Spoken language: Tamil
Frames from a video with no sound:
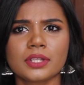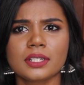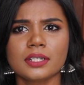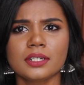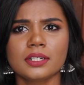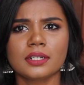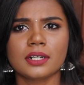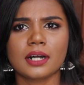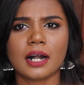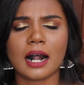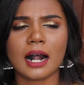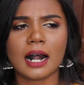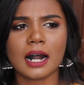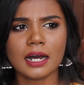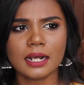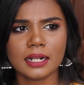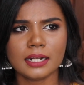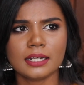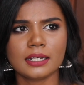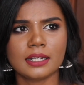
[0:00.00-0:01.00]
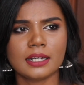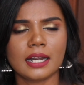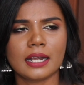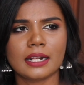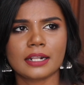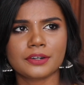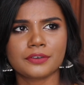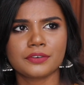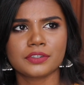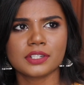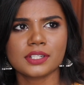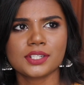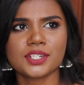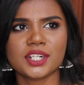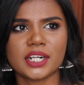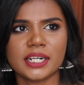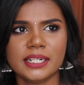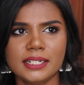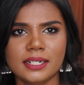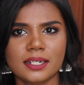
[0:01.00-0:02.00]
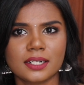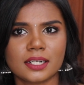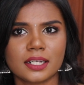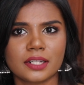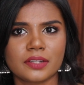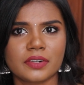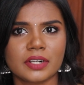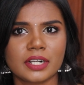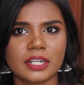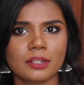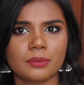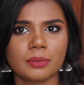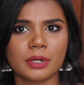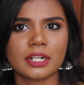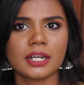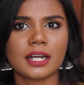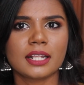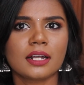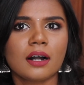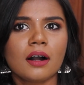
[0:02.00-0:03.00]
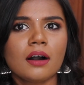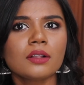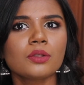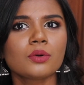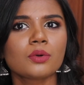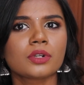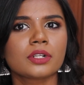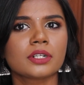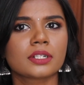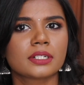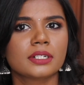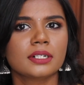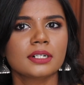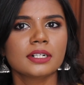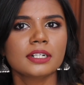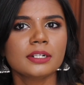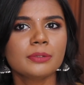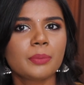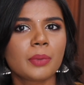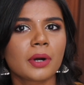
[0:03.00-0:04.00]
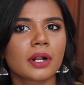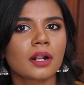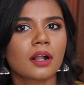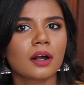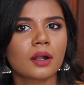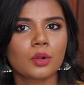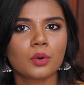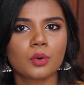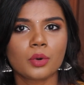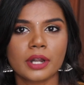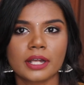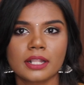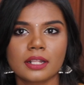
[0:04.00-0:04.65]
வந்து ஹேர் எனக்கு வந்து ஸ்ட்ரைட்டாக இருக்கிறத விட இந்த மாதிரி ஏதாவது ஒன்று கேர்ள் பண்ணாலோ